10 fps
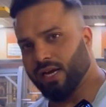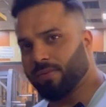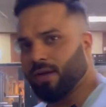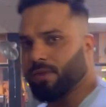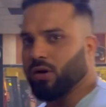आएगा
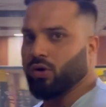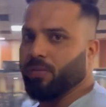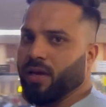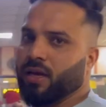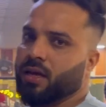भाई बिल्कुल
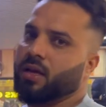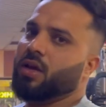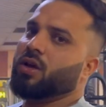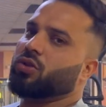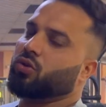भी
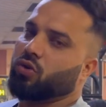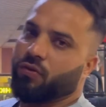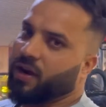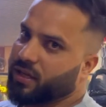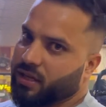तो कोई
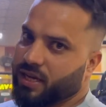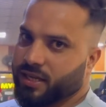फ़ायदा नहीं